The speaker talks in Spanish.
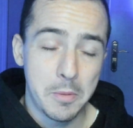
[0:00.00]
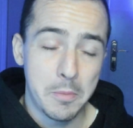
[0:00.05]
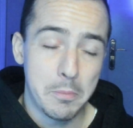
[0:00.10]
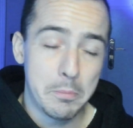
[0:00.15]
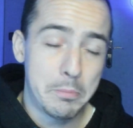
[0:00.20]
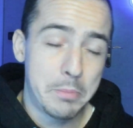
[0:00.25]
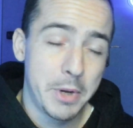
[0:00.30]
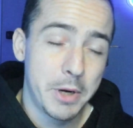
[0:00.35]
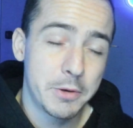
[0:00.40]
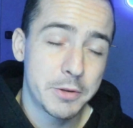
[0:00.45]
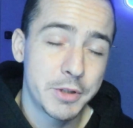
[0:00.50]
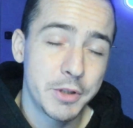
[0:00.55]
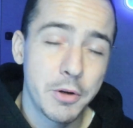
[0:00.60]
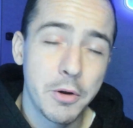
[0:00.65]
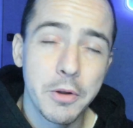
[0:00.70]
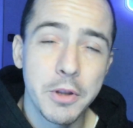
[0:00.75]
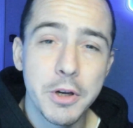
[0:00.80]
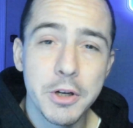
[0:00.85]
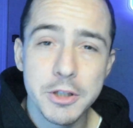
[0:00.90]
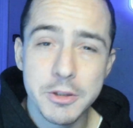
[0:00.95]
Pero si no
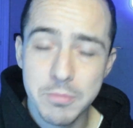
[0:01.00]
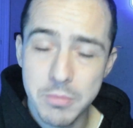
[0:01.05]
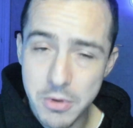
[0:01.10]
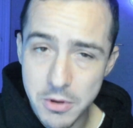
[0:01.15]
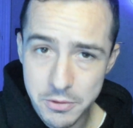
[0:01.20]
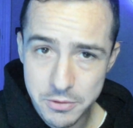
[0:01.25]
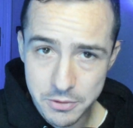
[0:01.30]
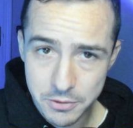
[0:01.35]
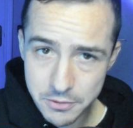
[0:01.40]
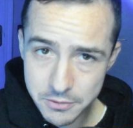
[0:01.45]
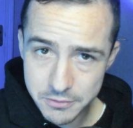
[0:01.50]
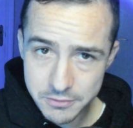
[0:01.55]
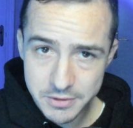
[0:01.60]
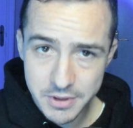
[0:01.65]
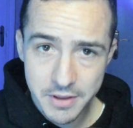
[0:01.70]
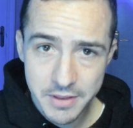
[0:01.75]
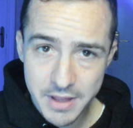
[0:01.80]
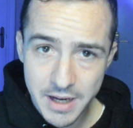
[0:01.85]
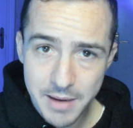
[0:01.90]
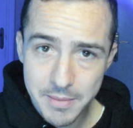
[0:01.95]
lo digo, exploto,
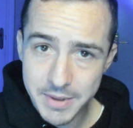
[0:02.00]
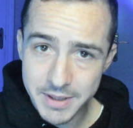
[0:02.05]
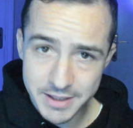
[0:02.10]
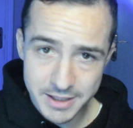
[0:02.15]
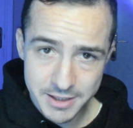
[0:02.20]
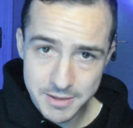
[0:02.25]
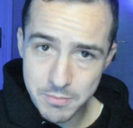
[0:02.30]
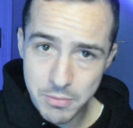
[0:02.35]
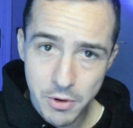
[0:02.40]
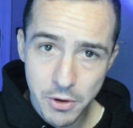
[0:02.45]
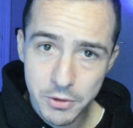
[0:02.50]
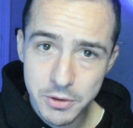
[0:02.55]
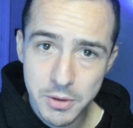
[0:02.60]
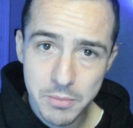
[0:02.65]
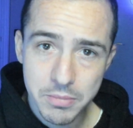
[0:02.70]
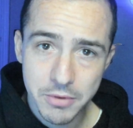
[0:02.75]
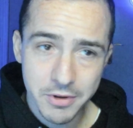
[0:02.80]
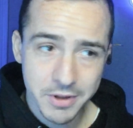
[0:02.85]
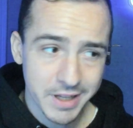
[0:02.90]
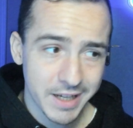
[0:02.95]
sinceramente, exploto
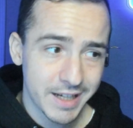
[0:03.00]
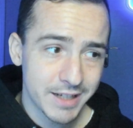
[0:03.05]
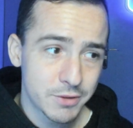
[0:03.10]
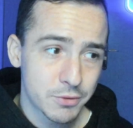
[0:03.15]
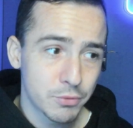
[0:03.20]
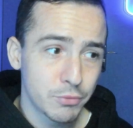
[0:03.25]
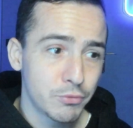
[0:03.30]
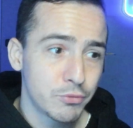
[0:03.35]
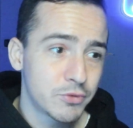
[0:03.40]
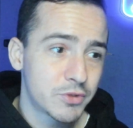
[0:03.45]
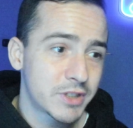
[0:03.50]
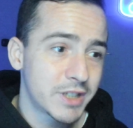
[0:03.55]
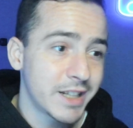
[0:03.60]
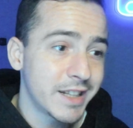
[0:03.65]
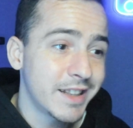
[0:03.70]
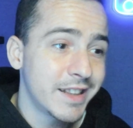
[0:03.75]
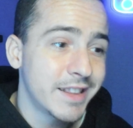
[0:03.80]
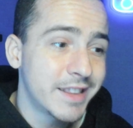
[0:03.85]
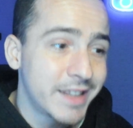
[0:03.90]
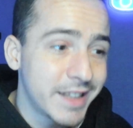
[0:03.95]
porque es un
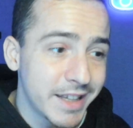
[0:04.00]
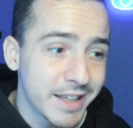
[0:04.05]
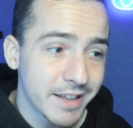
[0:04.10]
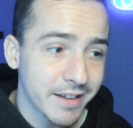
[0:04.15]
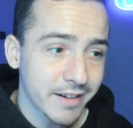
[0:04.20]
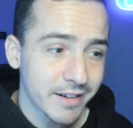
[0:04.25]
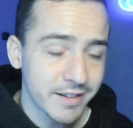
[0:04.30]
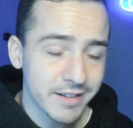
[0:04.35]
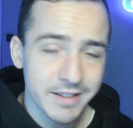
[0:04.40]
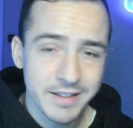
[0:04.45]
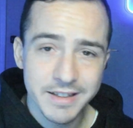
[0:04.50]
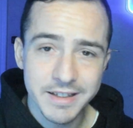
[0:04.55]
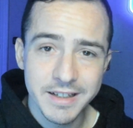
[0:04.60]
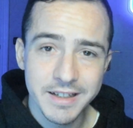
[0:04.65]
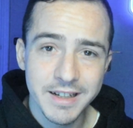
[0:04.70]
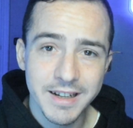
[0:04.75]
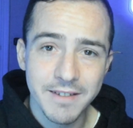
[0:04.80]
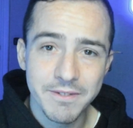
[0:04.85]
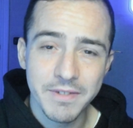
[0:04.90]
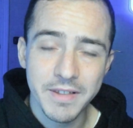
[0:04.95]
sentir. Y
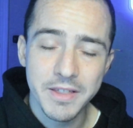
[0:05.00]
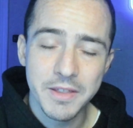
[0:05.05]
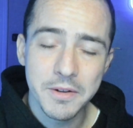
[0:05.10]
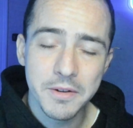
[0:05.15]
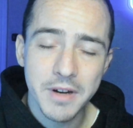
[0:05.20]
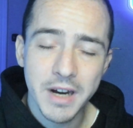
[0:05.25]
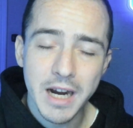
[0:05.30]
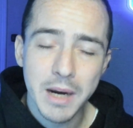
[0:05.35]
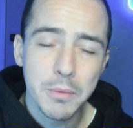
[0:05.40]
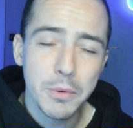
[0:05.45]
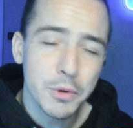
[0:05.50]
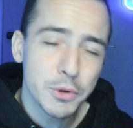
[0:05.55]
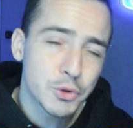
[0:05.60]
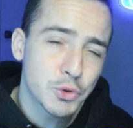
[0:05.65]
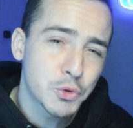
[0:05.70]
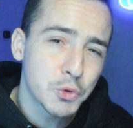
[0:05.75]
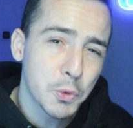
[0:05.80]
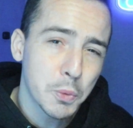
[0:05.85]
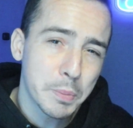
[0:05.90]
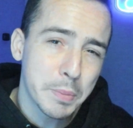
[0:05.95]
la afición acabó
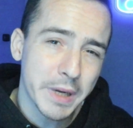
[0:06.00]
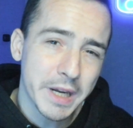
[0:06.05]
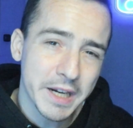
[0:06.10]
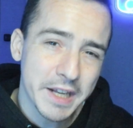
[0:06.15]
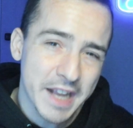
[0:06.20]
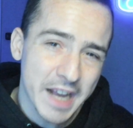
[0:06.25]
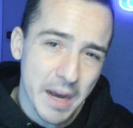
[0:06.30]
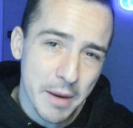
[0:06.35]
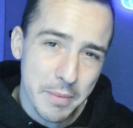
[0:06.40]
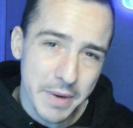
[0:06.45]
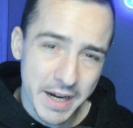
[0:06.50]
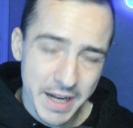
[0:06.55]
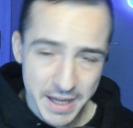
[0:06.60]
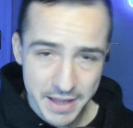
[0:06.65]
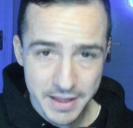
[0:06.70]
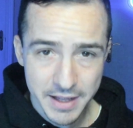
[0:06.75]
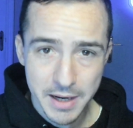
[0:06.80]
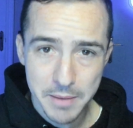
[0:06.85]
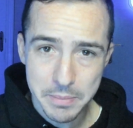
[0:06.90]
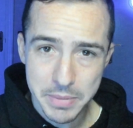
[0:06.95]
súper
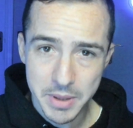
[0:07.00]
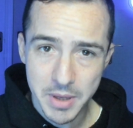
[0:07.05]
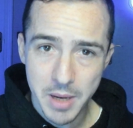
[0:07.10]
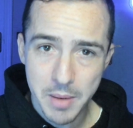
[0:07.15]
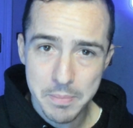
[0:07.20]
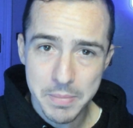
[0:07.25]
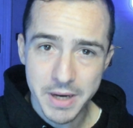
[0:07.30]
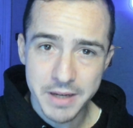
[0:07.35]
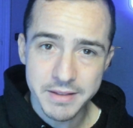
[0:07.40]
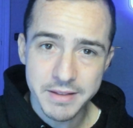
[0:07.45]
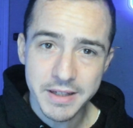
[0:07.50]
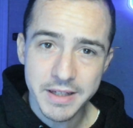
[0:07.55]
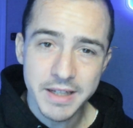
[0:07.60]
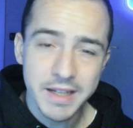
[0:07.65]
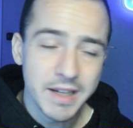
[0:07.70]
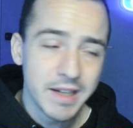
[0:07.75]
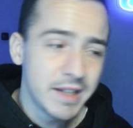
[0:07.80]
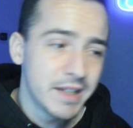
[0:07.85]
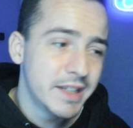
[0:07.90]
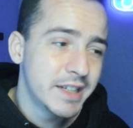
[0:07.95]
cabreada la primera parte
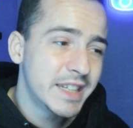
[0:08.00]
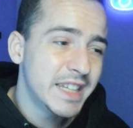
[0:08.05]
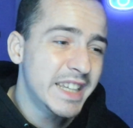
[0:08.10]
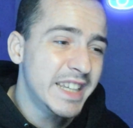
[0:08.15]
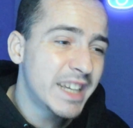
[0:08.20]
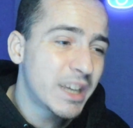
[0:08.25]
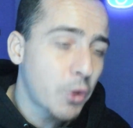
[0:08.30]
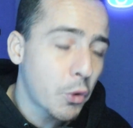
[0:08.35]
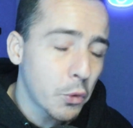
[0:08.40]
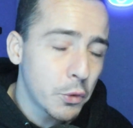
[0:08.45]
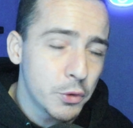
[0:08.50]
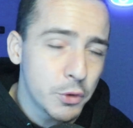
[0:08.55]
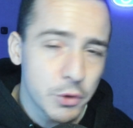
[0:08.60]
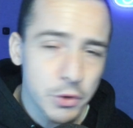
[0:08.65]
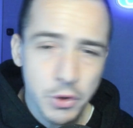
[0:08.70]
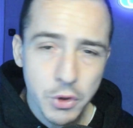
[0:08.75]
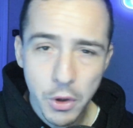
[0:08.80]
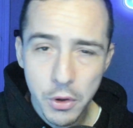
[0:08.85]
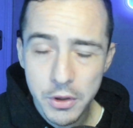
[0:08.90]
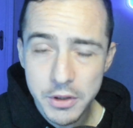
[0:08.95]
y con
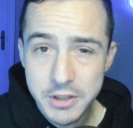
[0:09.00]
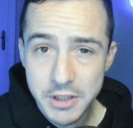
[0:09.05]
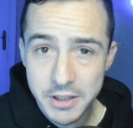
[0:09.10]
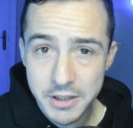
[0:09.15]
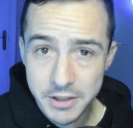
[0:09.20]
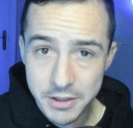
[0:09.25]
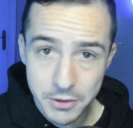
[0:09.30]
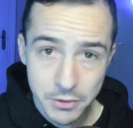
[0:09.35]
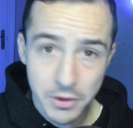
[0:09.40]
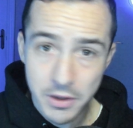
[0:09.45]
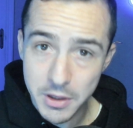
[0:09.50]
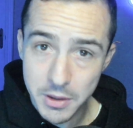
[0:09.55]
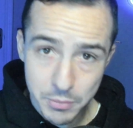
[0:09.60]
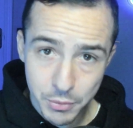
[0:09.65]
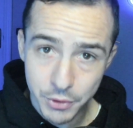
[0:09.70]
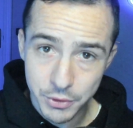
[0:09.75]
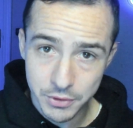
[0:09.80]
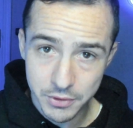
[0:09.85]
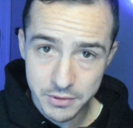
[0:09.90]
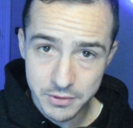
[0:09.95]
todo el sentido del
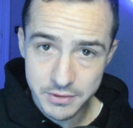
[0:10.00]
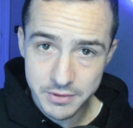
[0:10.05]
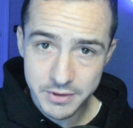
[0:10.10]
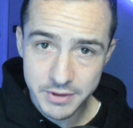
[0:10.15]
mundo.